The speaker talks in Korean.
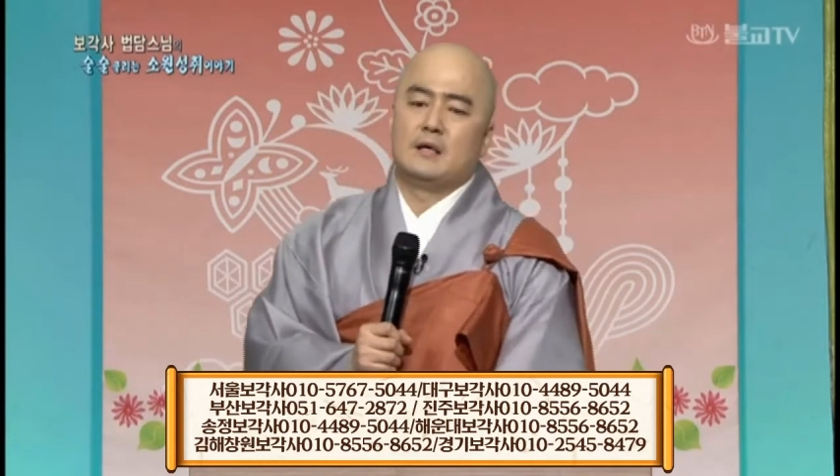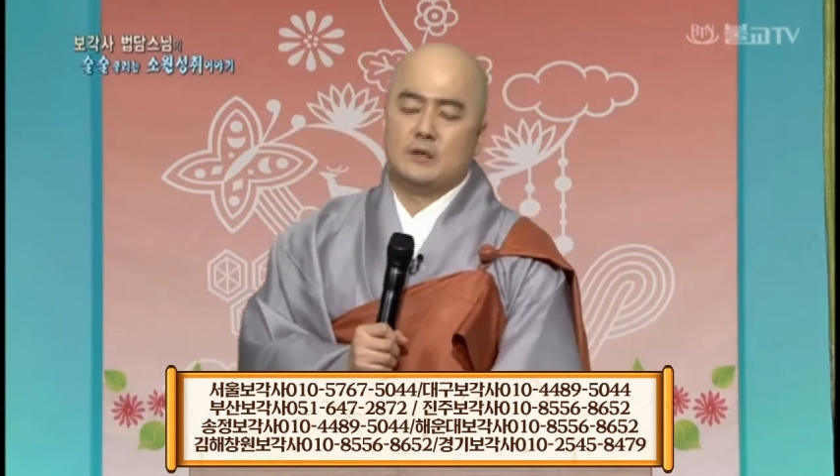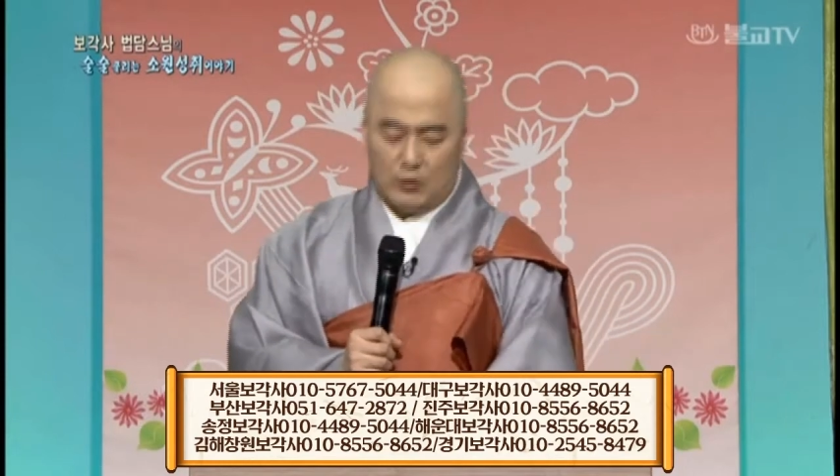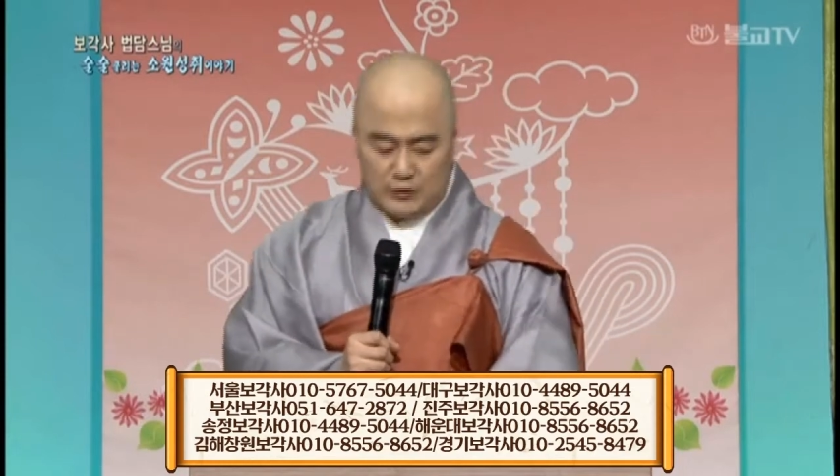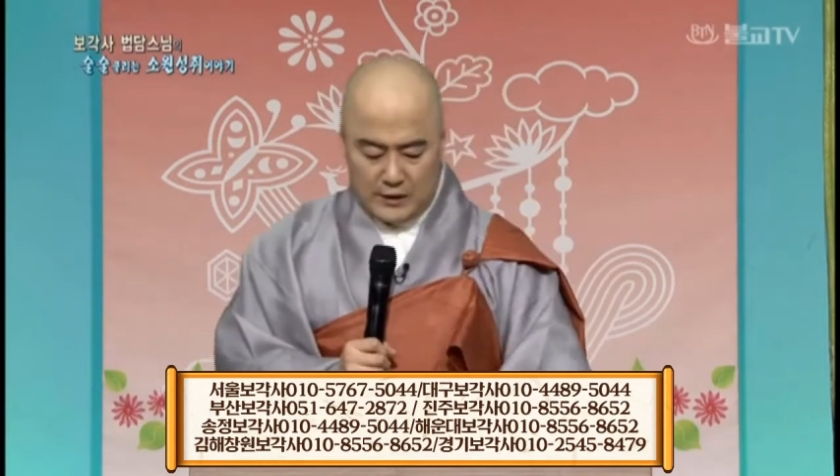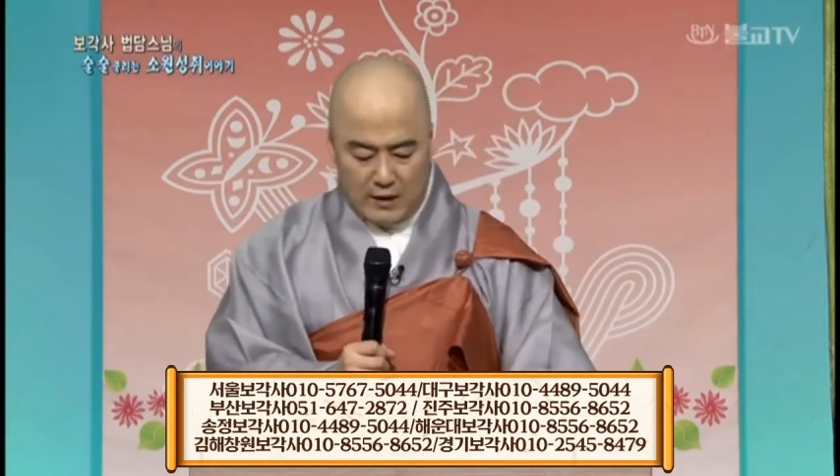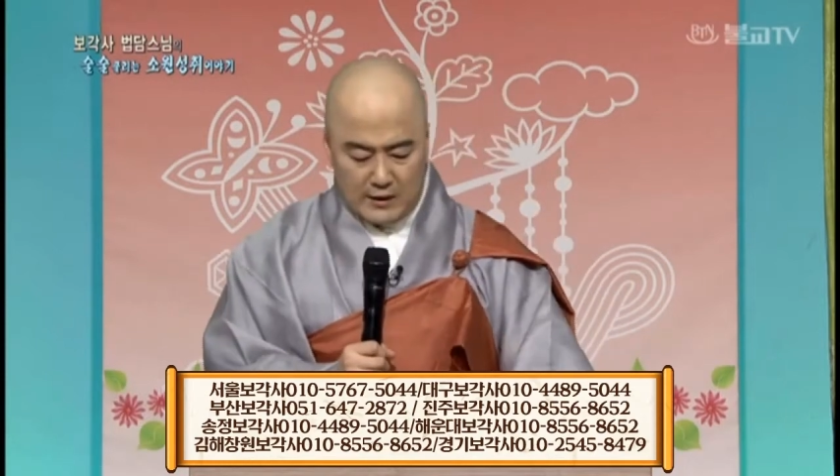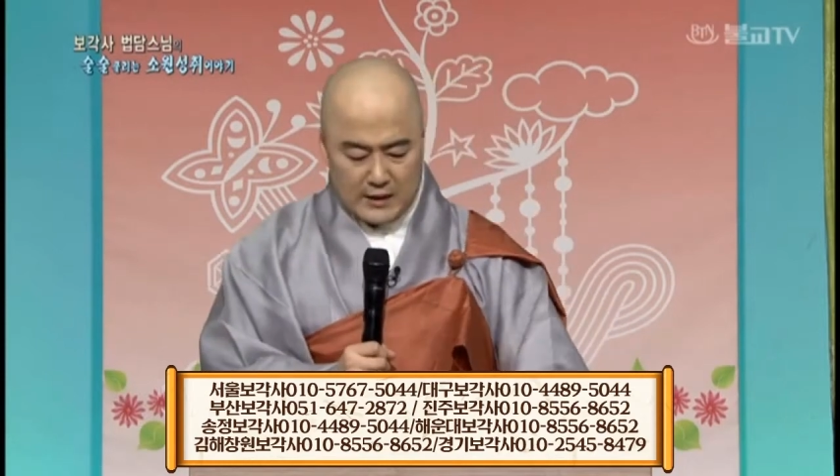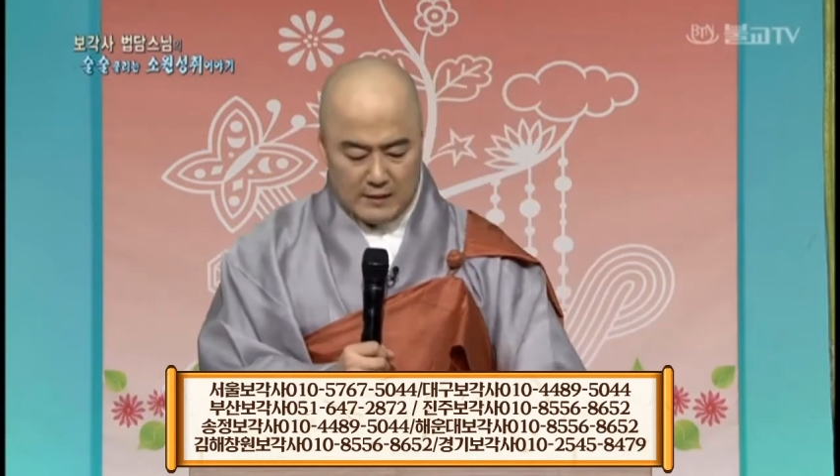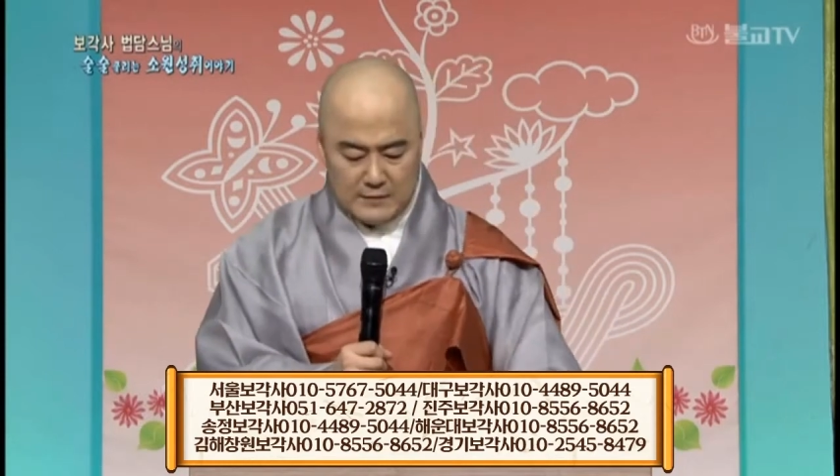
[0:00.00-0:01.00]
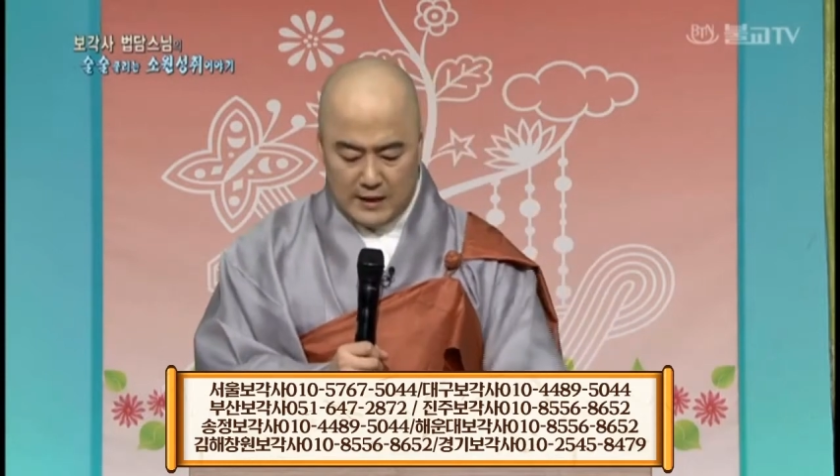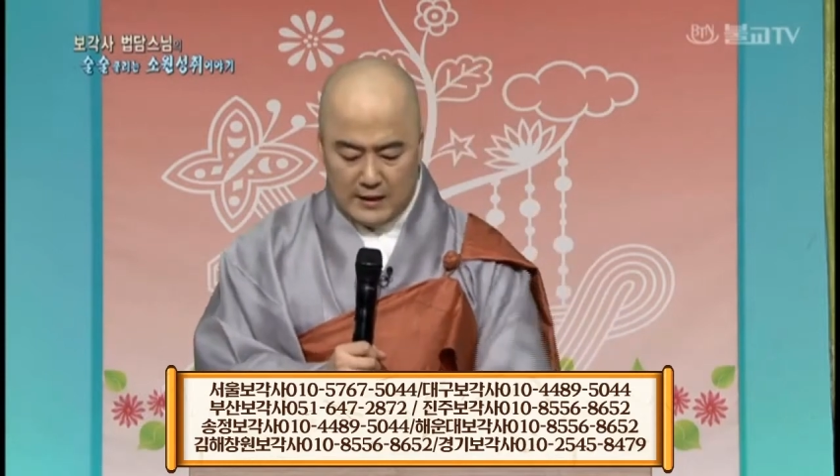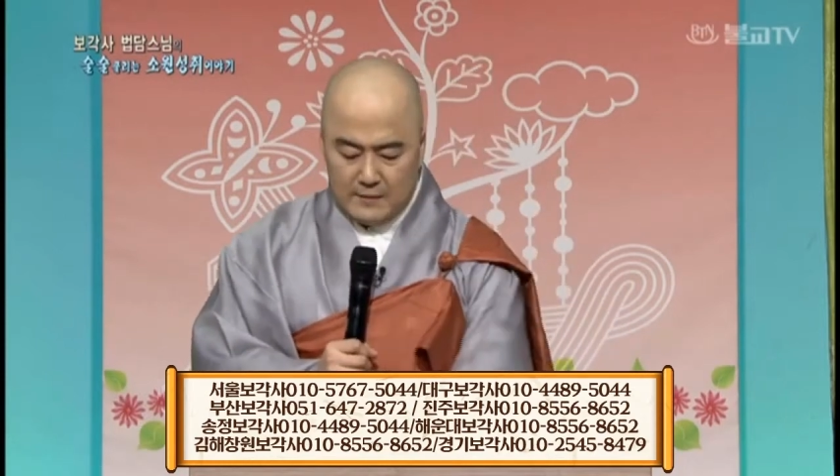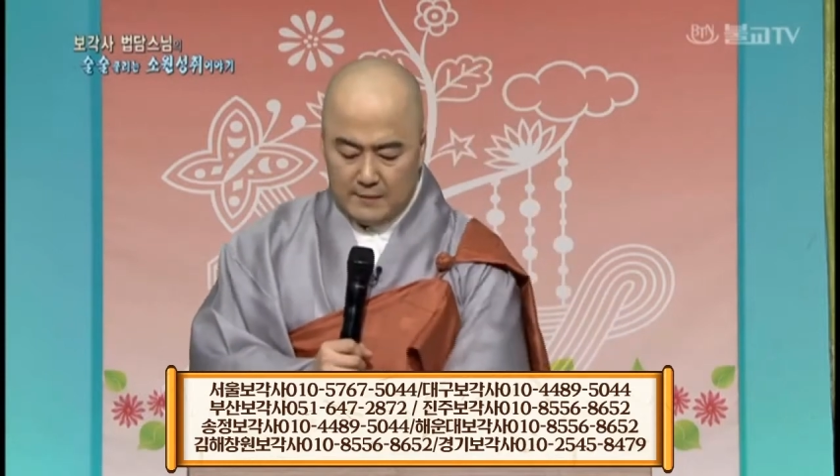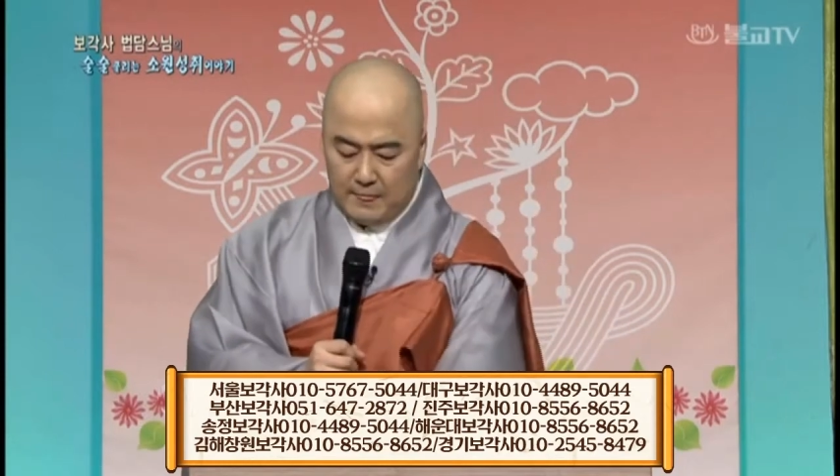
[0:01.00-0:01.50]
소승이
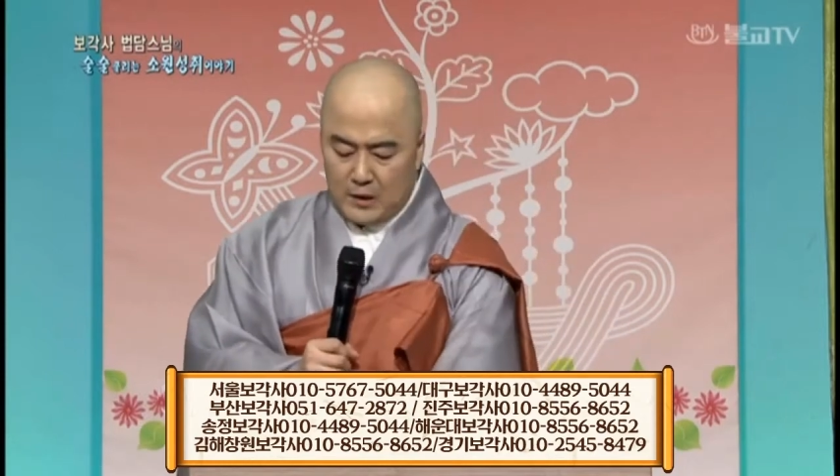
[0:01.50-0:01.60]
확신합니다.